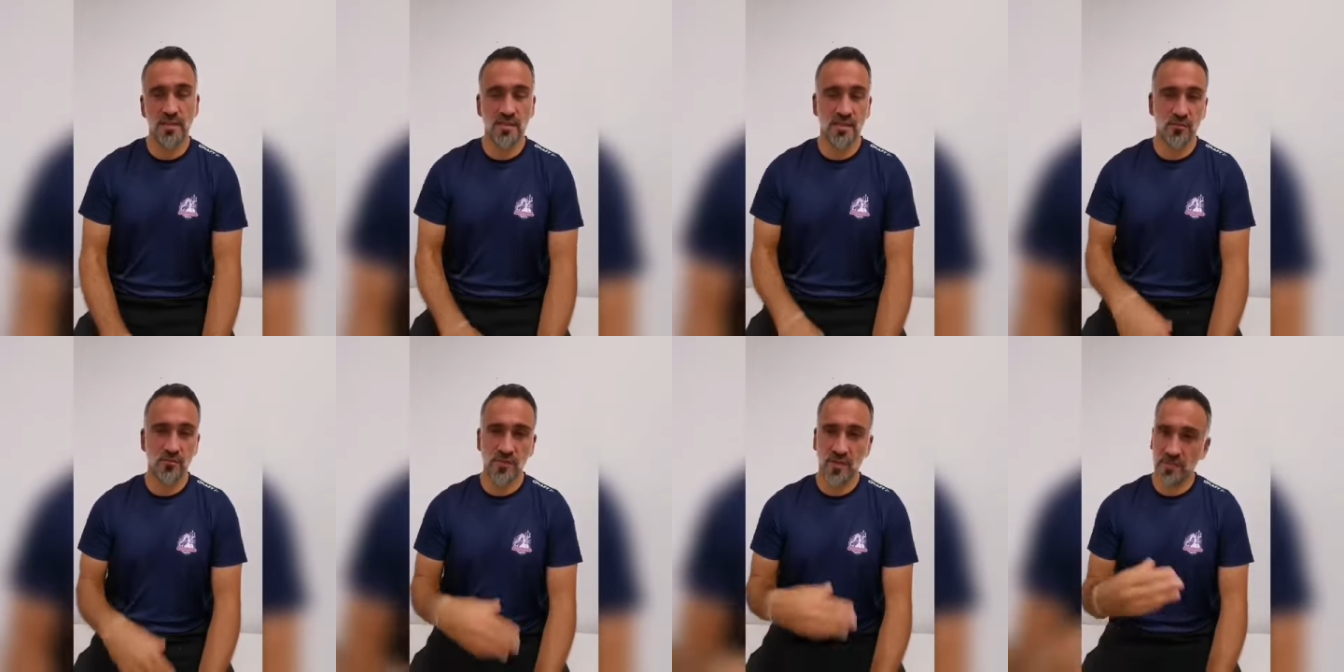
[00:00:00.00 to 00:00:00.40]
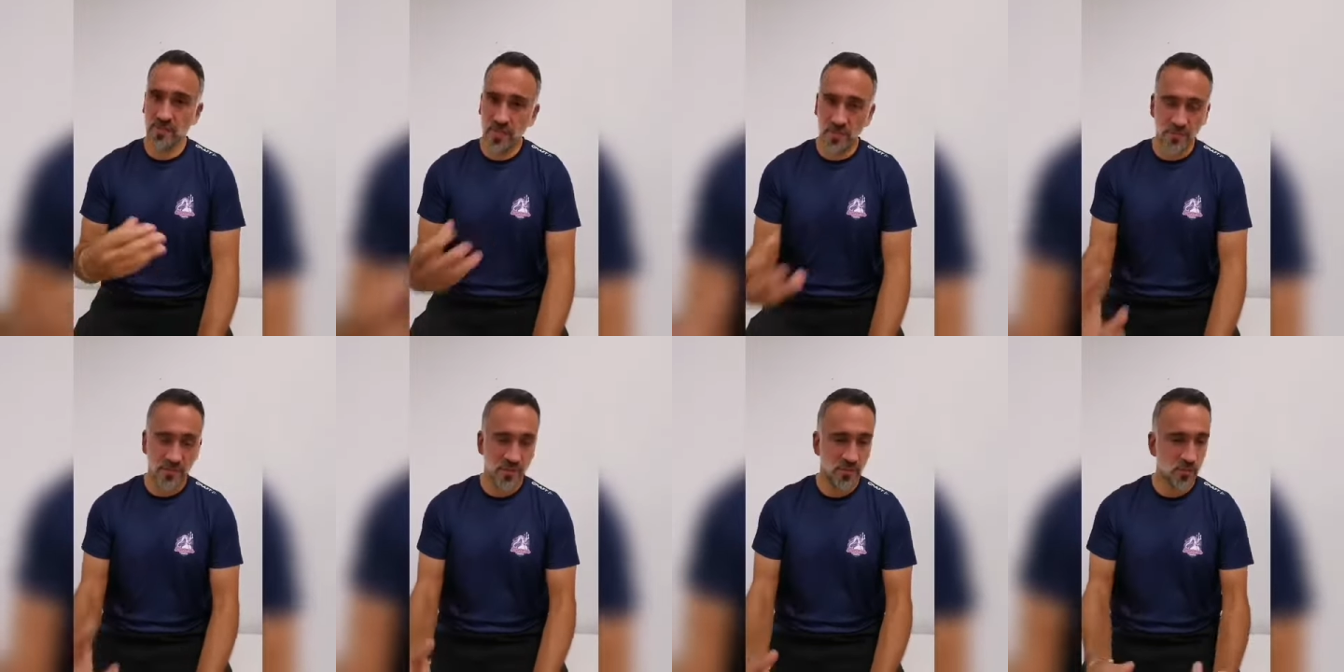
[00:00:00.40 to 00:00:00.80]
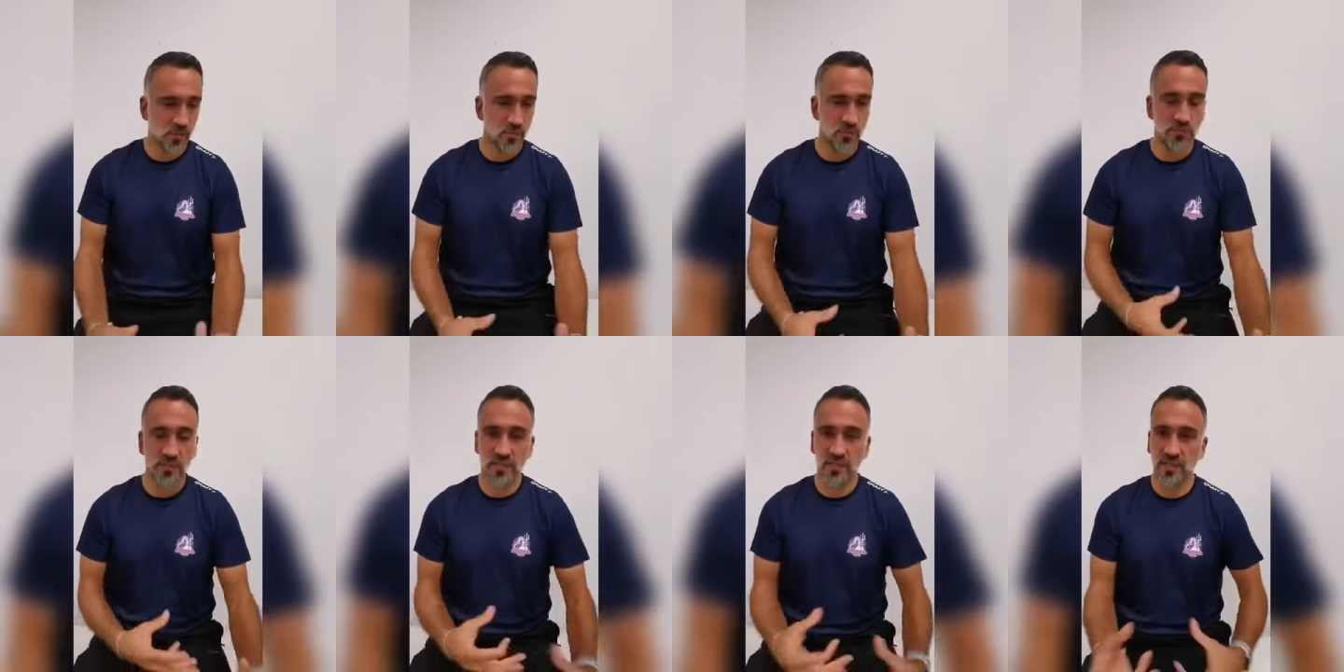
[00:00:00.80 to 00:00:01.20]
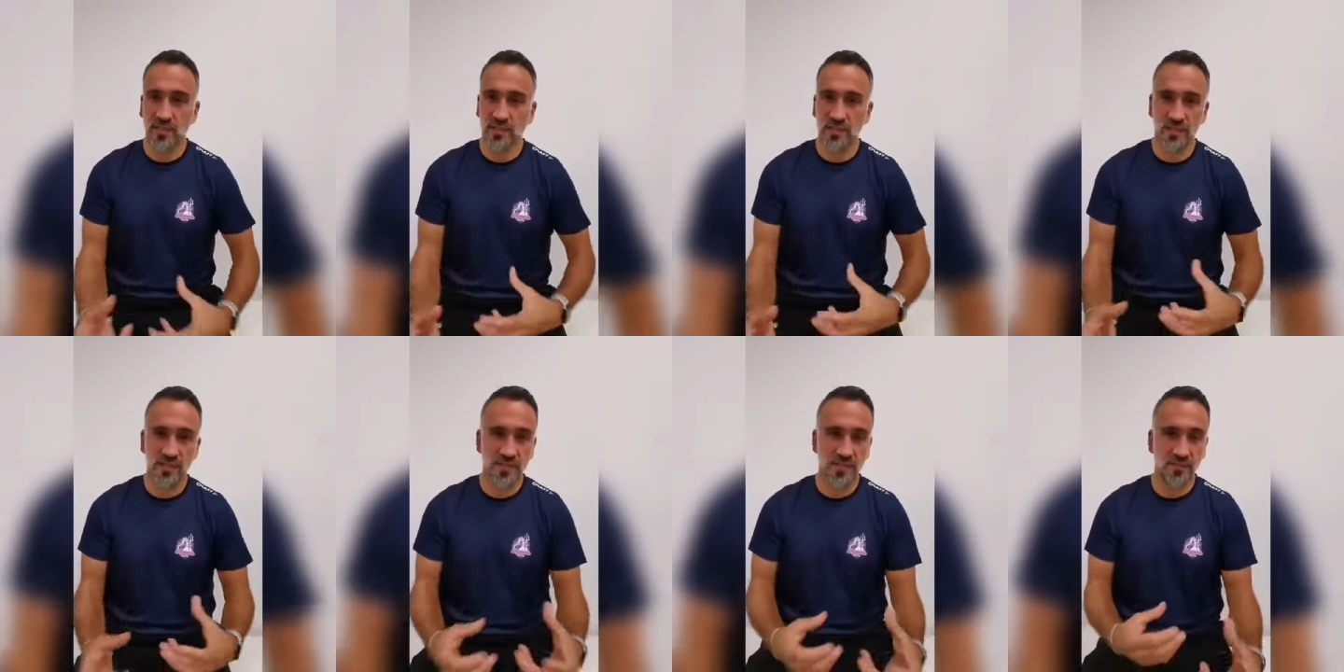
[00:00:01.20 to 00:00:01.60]
Ça nous a permis de trouver
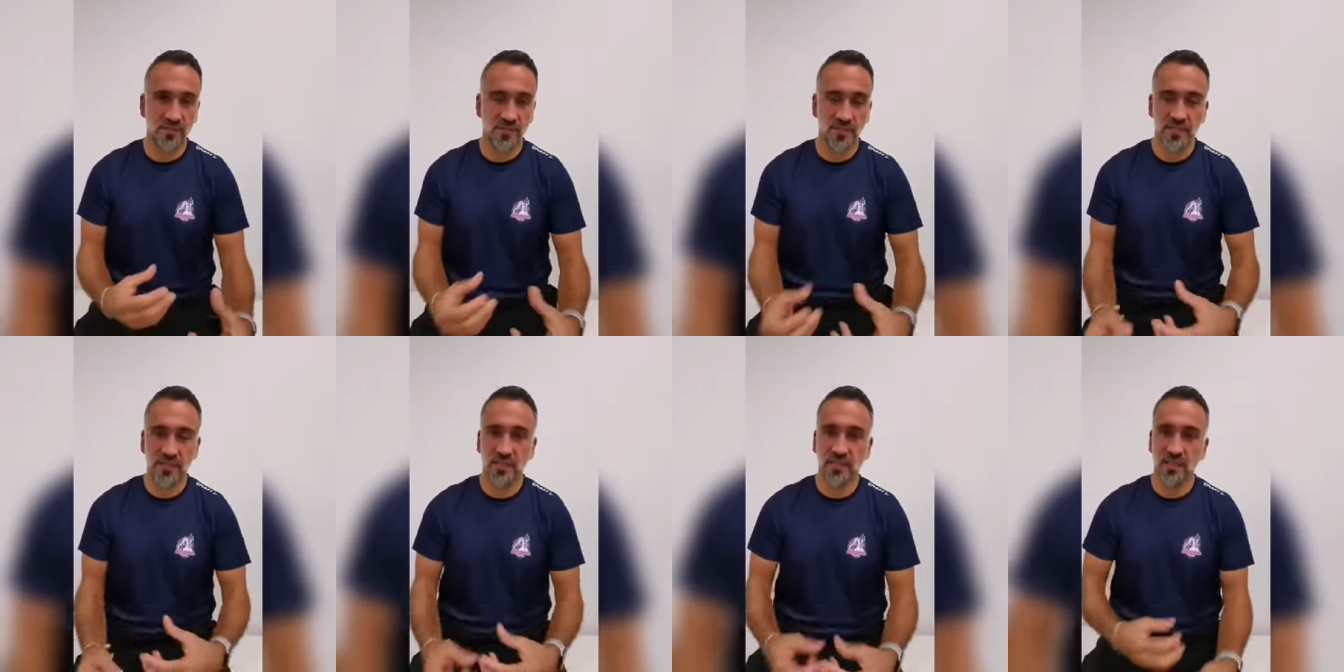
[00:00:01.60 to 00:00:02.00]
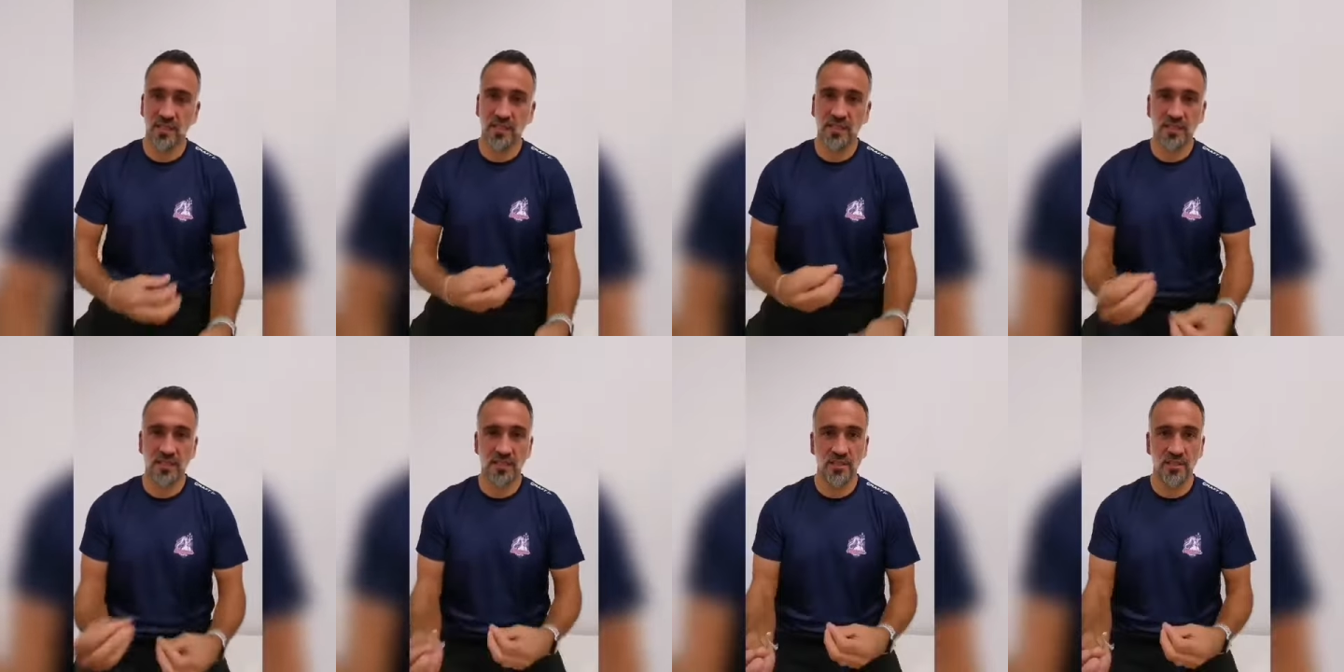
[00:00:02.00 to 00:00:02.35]
des affinités,